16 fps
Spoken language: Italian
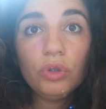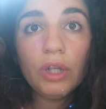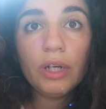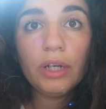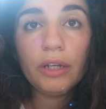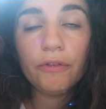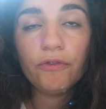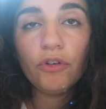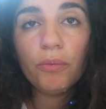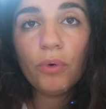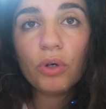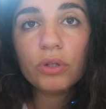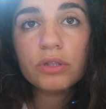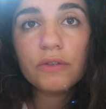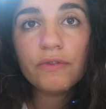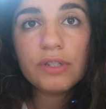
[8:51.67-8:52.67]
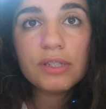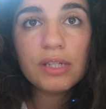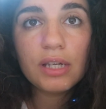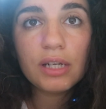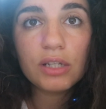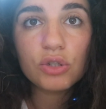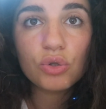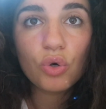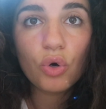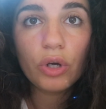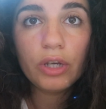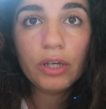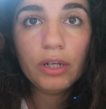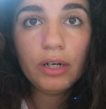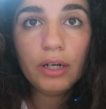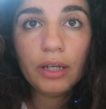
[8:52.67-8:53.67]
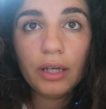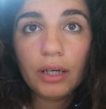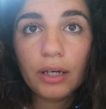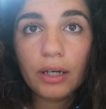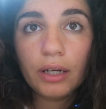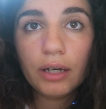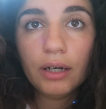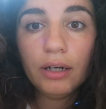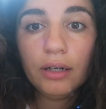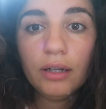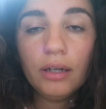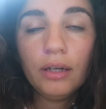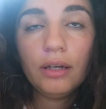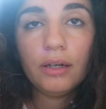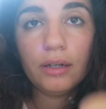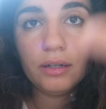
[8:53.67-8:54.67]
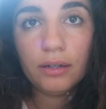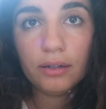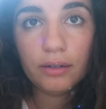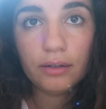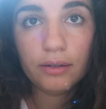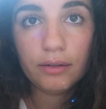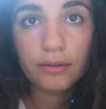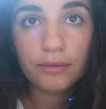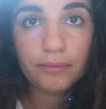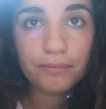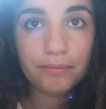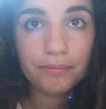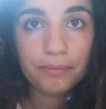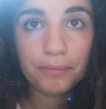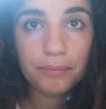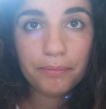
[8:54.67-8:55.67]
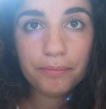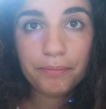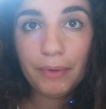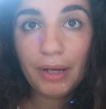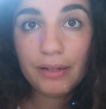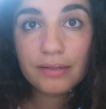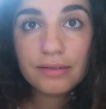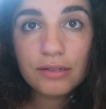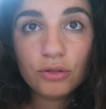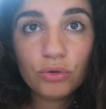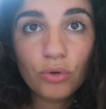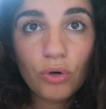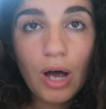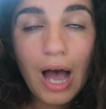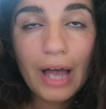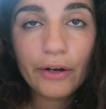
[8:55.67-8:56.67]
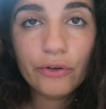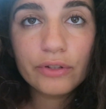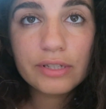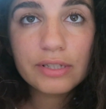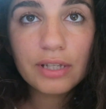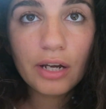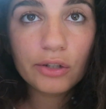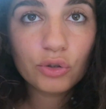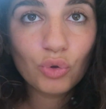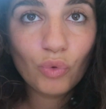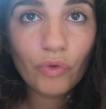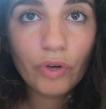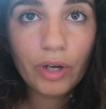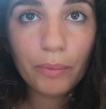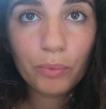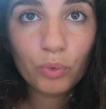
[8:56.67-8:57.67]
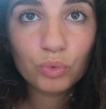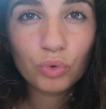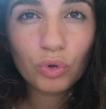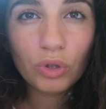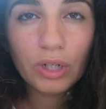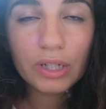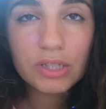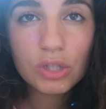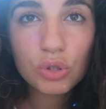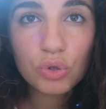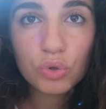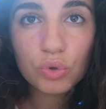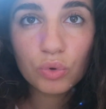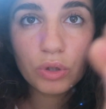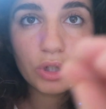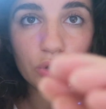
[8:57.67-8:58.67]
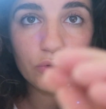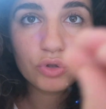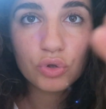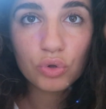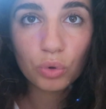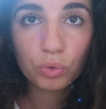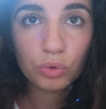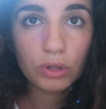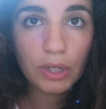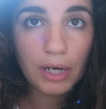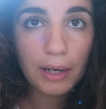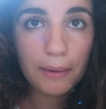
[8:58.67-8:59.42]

nell'info box vi inserisco il link ehm, al sito iGostar dove appunto nella sezione dove ci sono tutte le